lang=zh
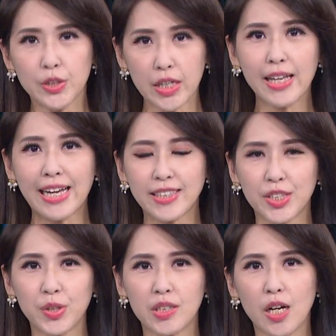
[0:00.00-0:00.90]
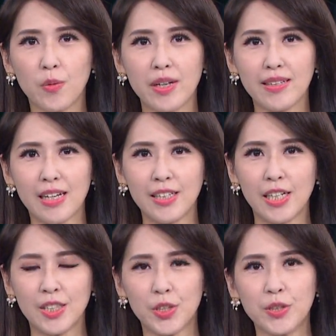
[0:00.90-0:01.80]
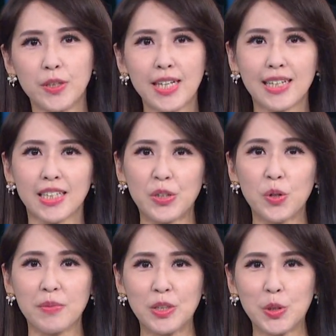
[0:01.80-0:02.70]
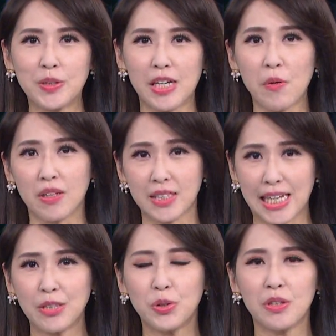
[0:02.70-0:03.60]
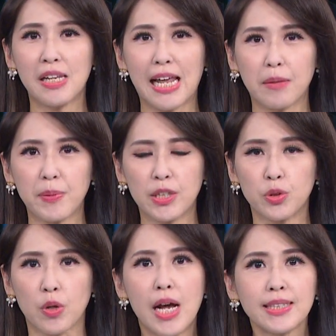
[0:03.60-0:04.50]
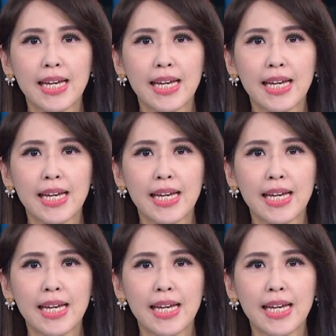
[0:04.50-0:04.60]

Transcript: 全台持续高温炎热，周休假期很多民众前往山区来避暑，